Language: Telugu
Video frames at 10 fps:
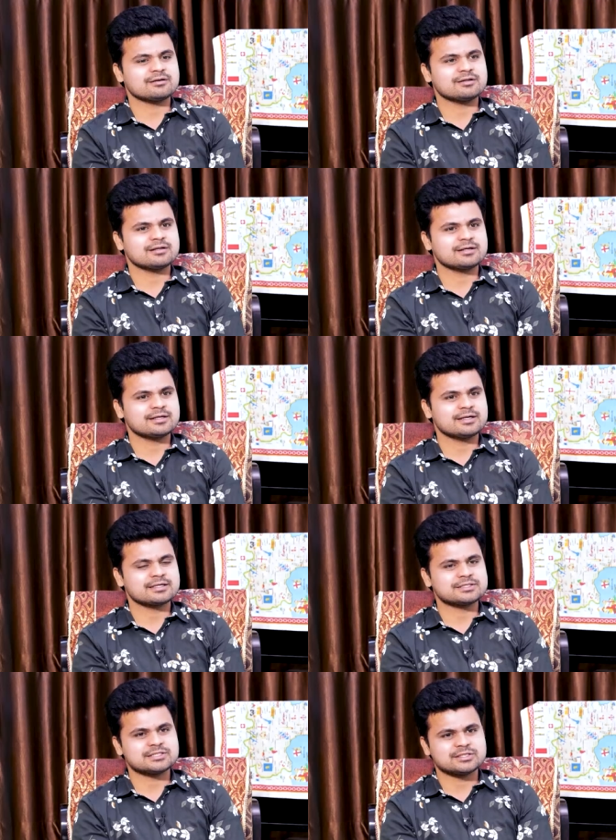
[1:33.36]
రఘునాథ్ రెడ్డి గారి
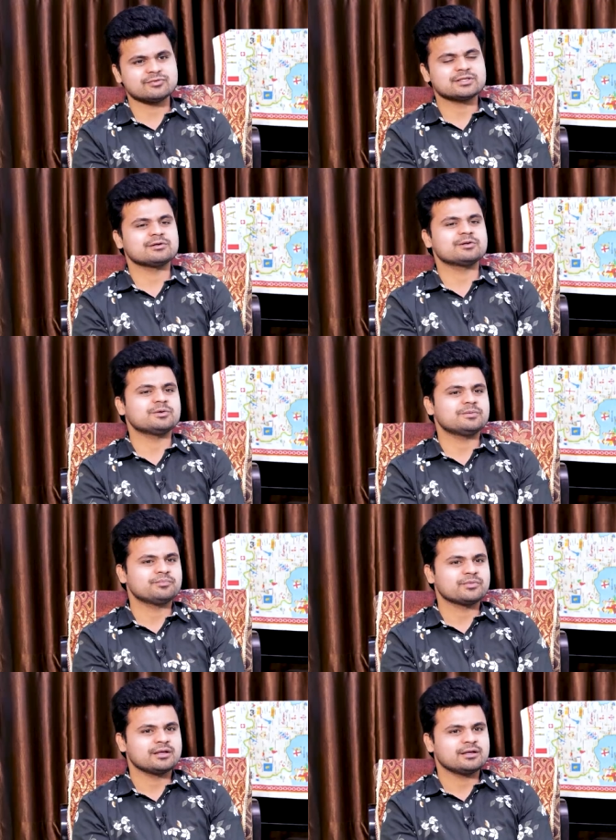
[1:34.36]
జీవితంలో
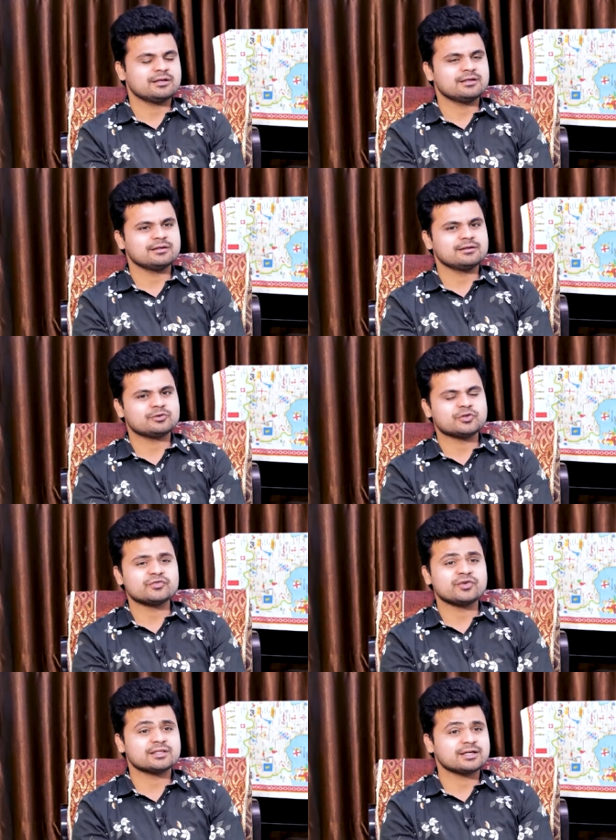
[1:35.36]
ఈ ట్వంటీ
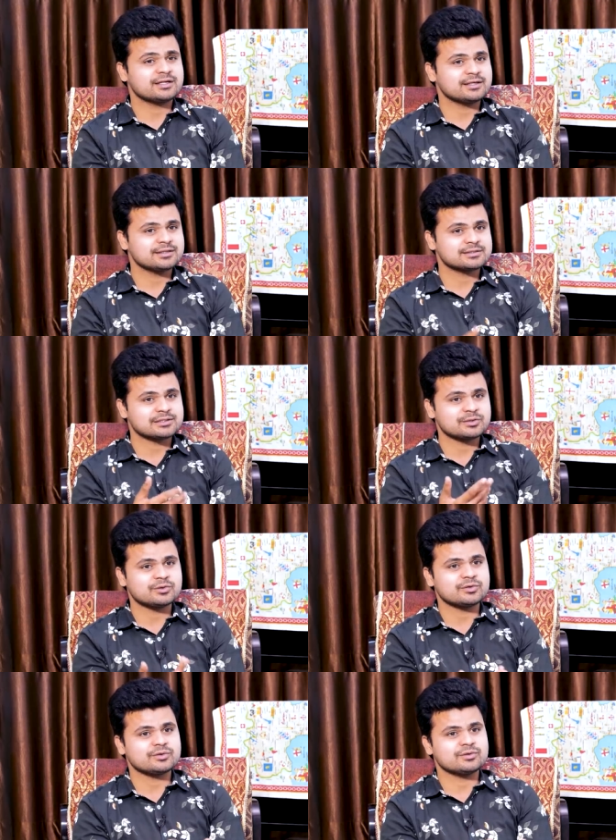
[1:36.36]
ఫైవ్ థర్టీ ఇయర్స్లో
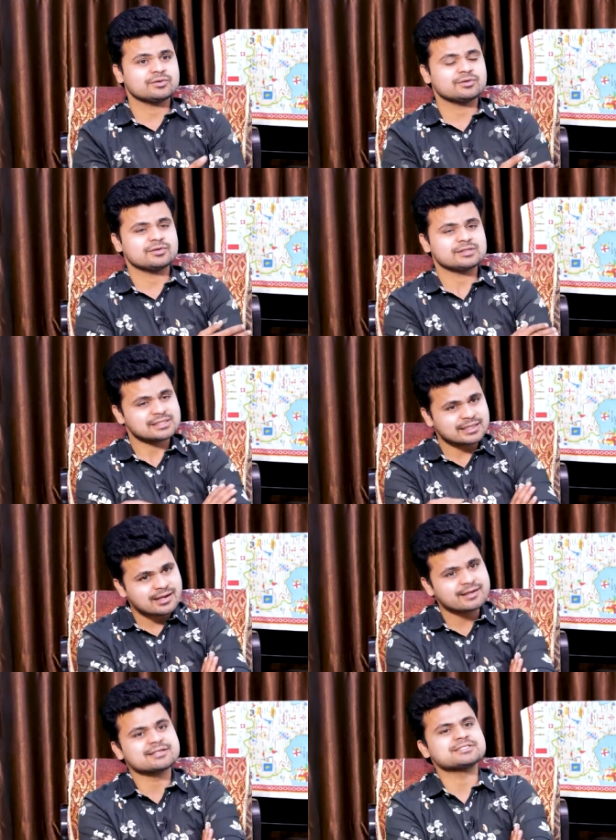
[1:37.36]
అసలు ఎలా
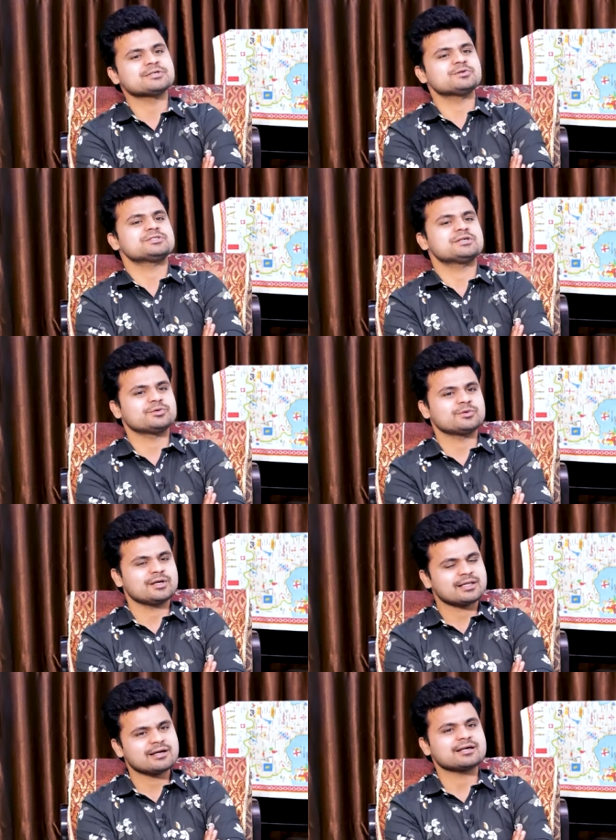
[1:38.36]
ఇండస్ట్రీకి వచ్చారు
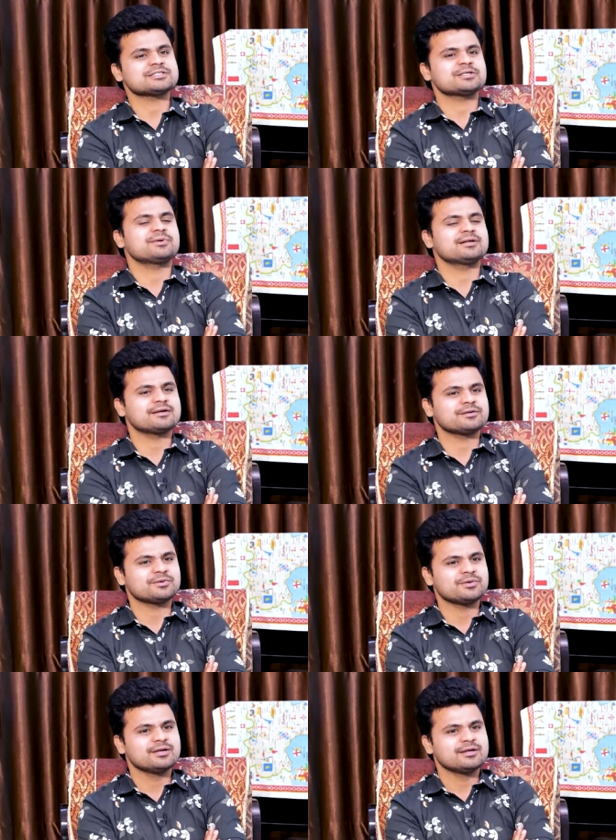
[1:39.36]
ఎలా కష్టపడ్డారు
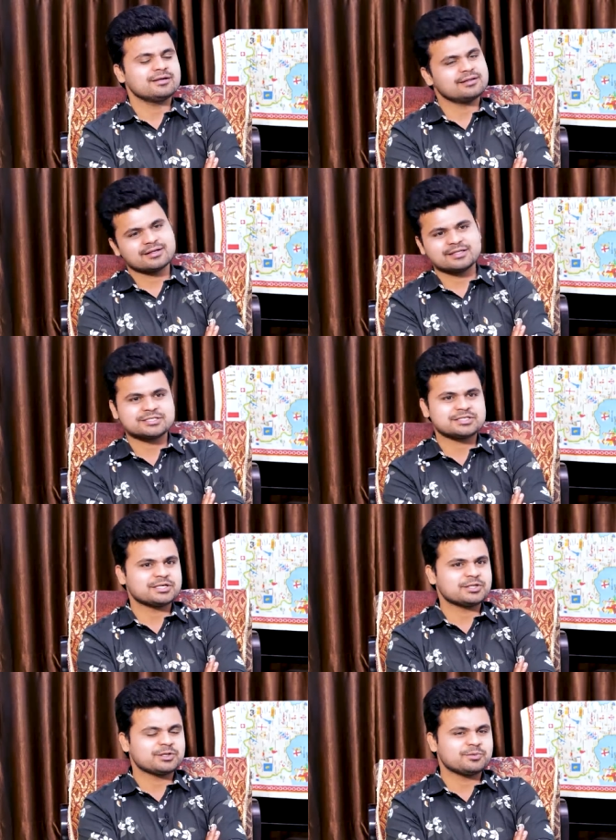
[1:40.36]
ఎదురైన
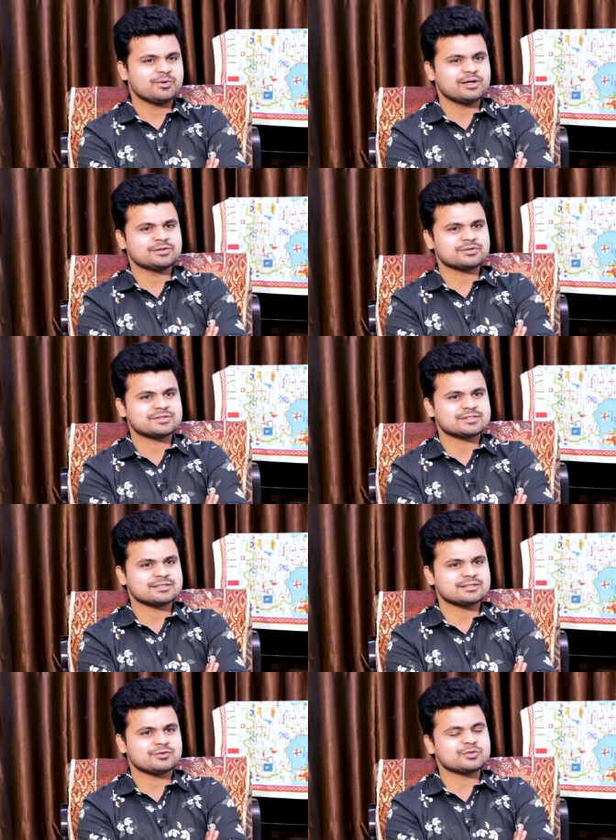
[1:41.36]
చేదు అనుభవాల గురించి
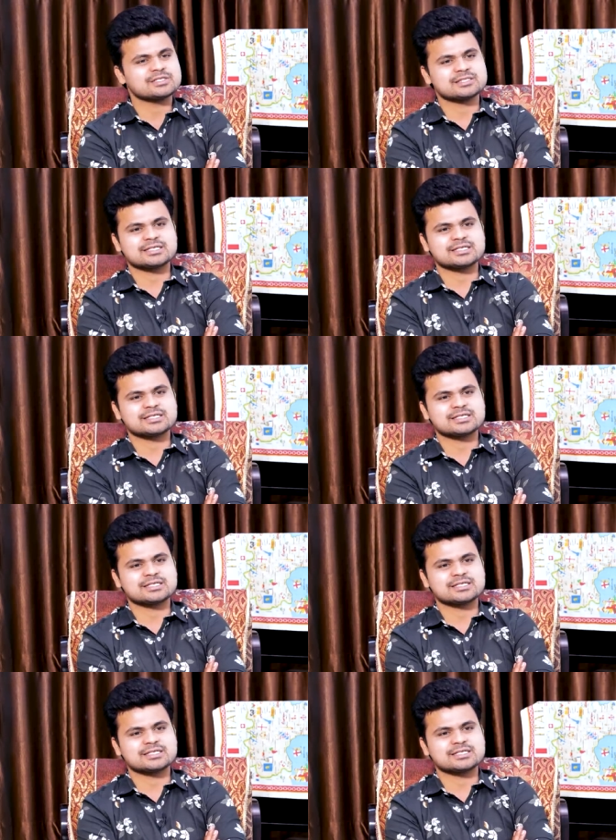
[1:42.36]
వచ్చిన